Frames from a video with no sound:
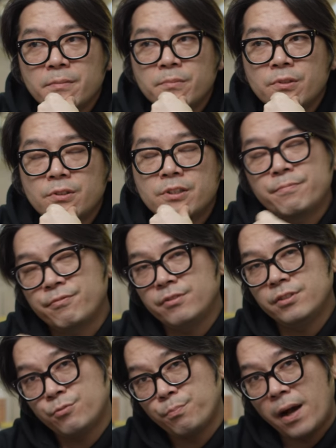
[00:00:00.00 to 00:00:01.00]
뭐
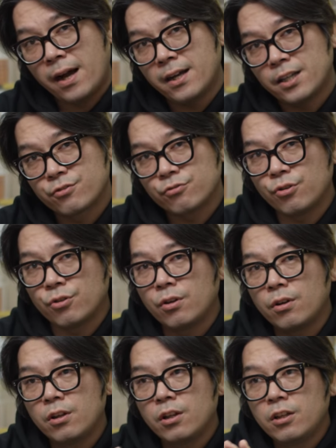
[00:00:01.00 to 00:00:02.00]
리플을 좀 봐가지고